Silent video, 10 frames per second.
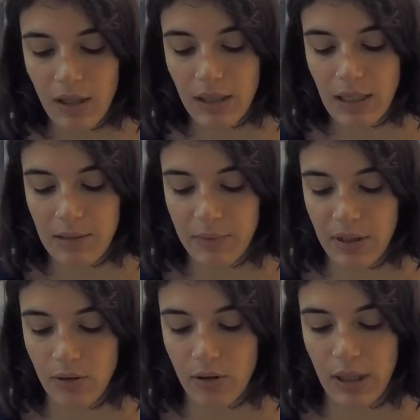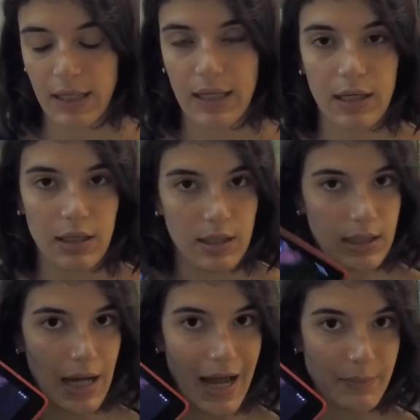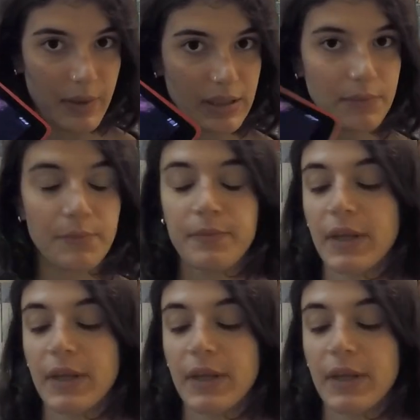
il mio eh, iPad